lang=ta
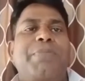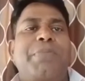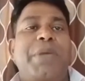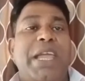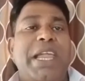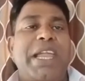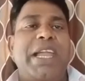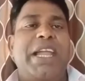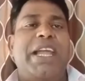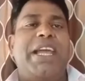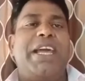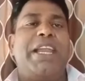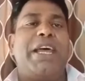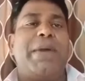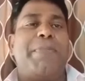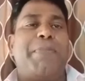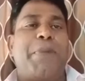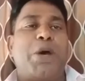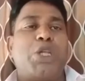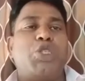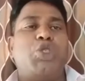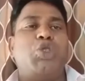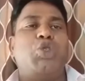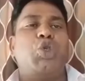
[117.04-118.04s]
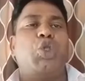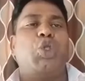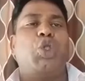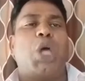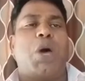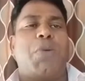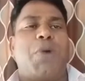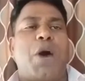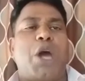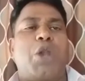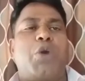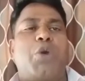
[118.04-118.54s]
மேய்க்கிற
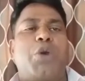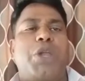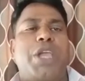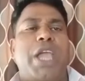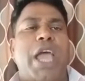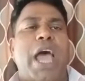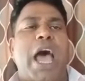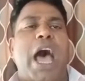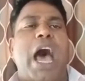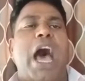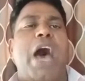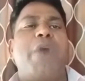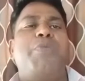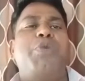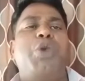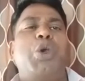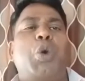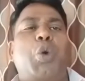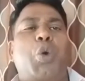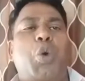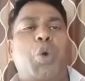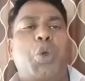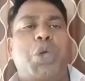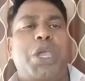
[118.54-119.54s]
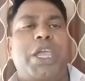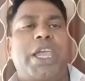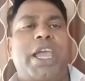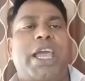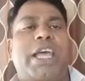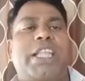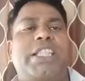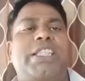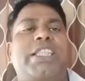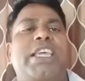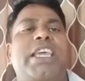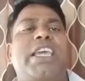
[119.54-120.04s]
பரிசுத்தவானுடைய ஆவிக்குரிய
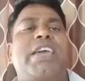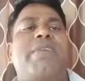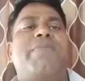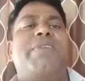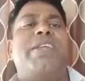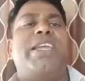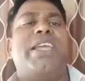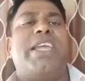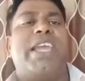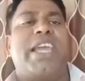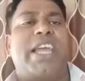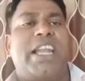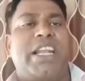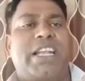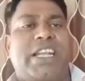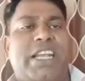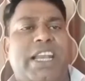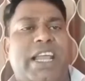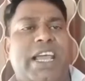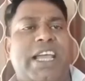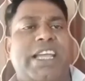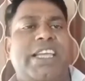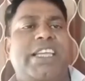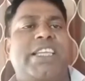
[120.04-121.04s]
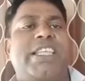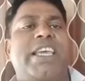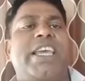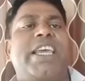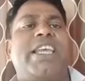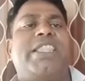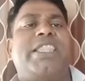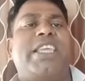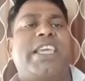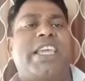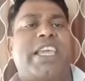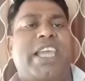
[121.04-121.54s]
தேவனுக்கேற்ற
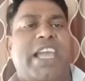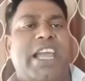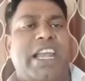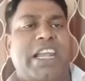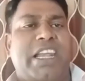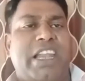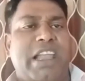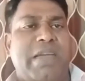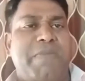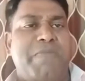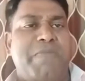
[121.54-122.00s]
இதயத்தை கேற்ற